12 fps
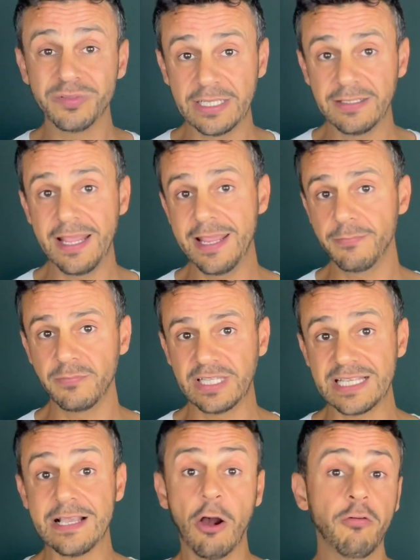dann eben
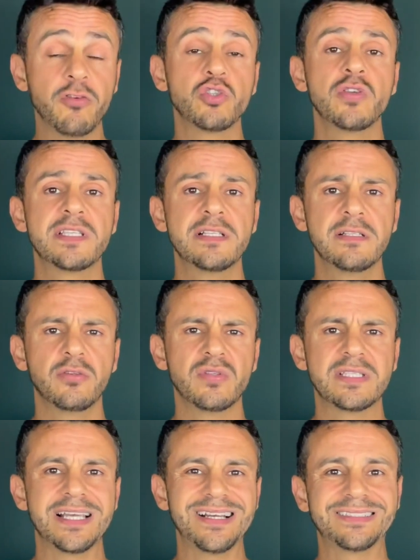das aufschlüsselt und
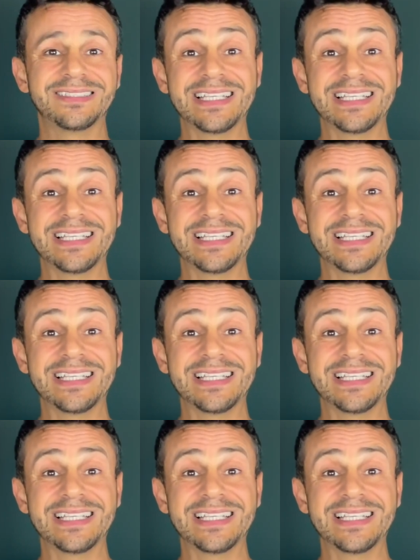sagt,